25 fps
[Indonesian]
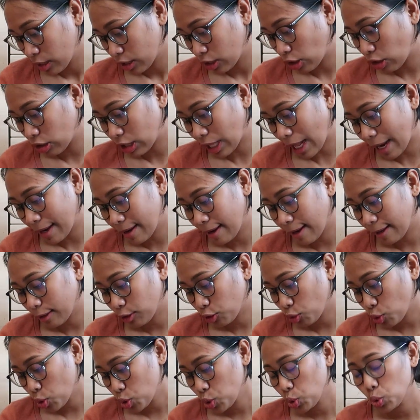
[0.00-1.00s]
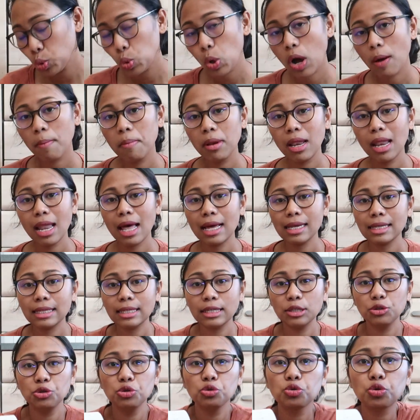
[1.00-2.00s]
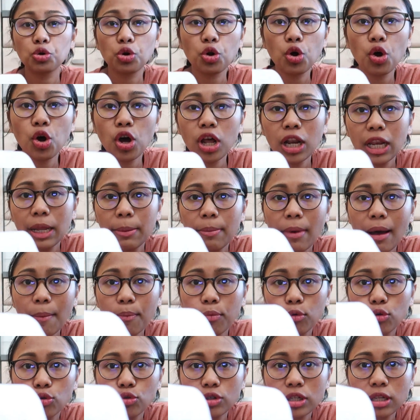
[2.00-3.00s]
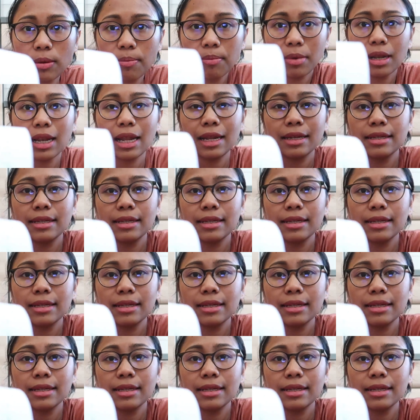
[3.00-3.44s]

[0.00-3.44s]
totalnya itu 12 euro 59